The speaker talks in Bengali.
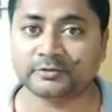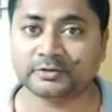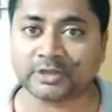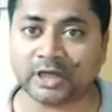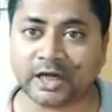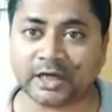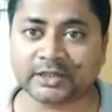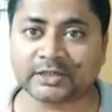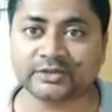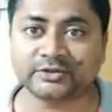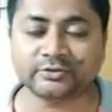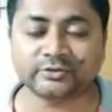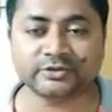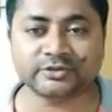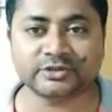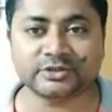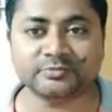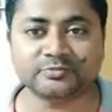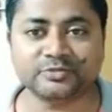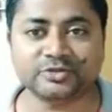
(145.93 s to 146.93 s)
তারা কি
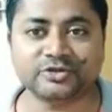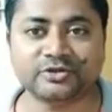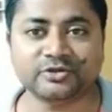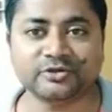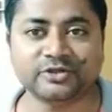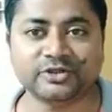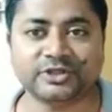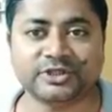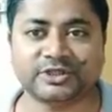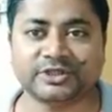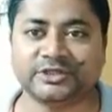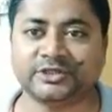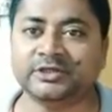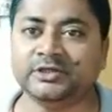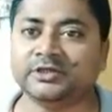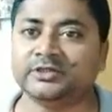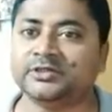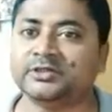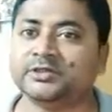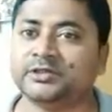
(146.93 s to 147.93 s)
করছে পিছন থেকে
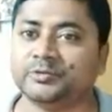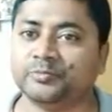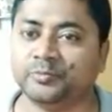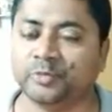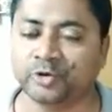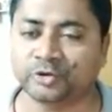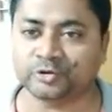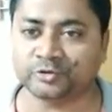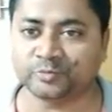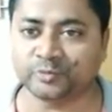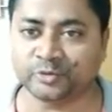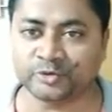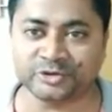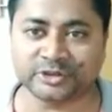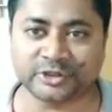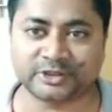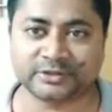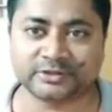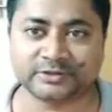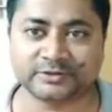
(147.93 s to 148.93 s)
বক্তব্য
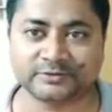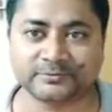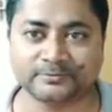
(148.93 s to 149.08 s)
ঝাড়ছে